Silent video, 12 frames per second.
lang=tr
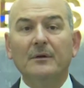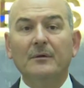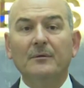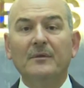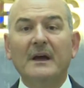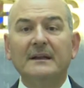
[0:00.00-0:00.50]

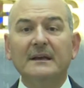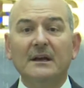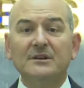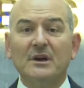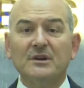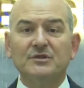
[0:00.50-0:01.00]
vergi
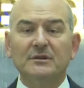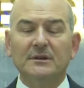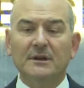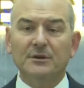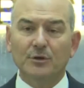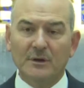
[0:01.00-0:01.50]

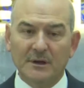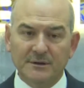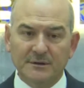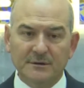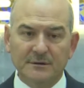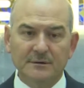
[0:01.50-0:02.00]
kaçakçılığına
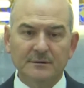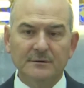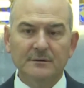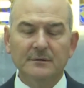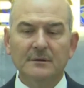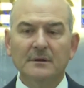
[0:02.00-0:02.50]
yönelik
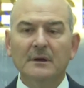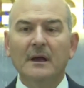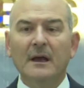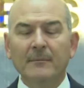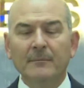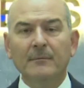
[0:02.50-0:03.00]

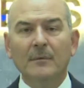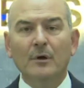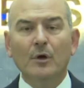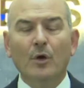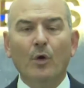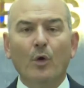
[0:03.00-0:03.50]
hem
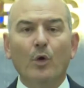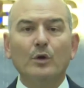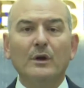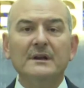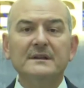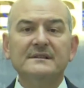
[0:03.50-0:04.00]

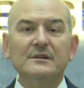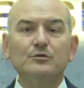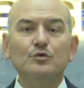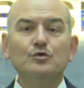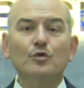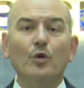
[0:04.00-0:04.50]
organize
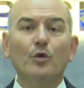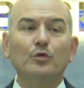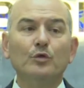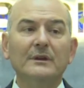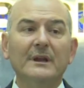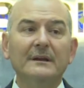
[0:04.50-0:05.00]
suç
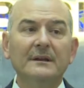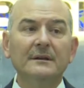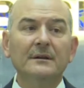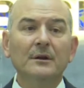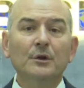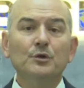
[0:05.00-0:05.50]

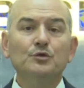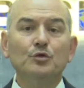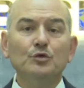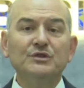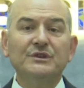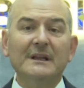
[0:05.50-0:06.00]
örgütlerinin
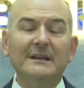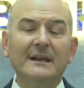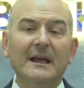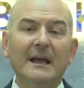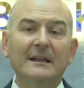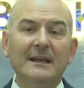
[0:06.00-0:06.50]
suç geliri
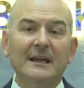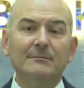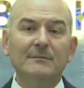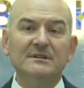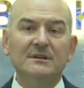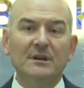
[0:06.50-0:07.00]
elde
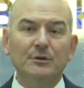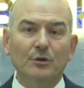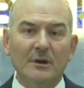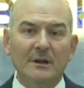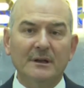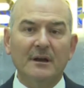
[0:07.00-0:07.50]
etmesine
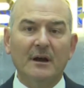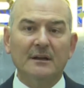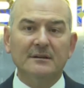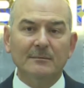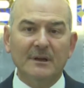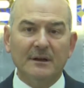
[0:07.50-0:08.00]
yönelik
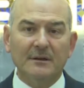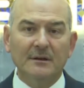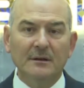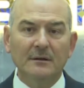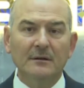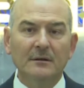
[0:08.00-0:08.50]

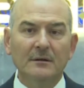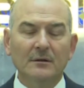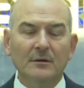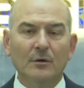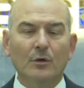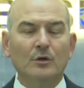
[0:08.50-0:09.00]
adımlarını
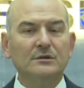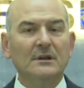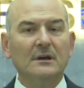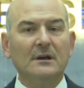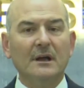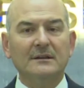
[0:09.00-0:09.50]

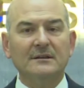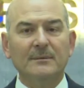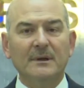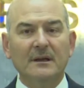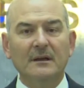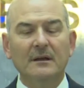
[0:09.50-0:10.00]
ortadan
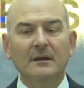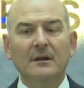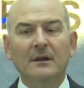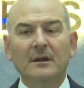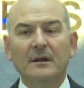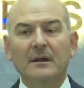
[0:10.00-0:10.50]
kaldırmaya
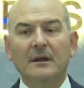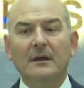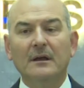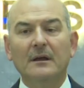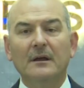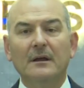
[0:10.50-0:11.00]

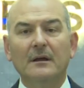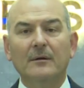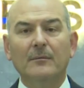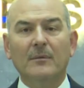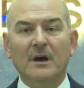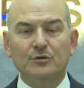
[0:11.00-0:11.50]

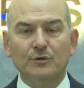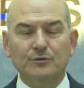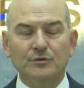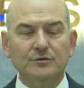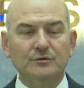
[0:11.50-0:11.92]
matuftur.